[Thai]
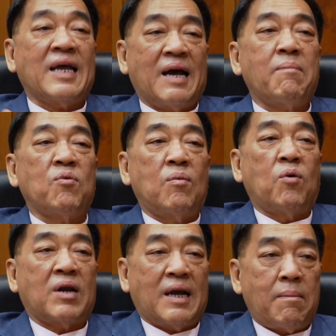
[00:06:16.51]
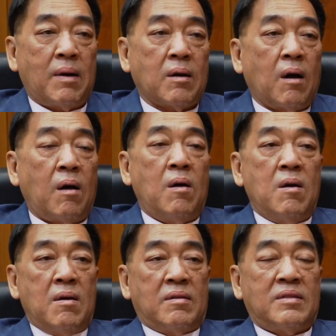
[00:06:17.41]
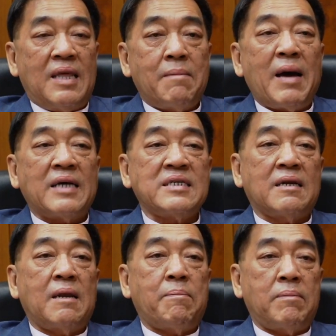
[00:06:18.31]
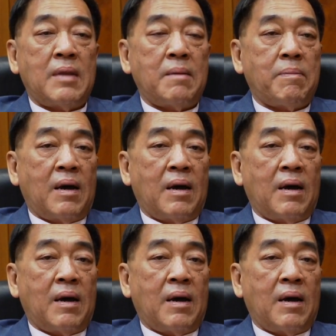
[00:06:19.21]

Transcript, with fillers: นะครับรวมหมดครับแล้วก็เน้นมากจริงในใน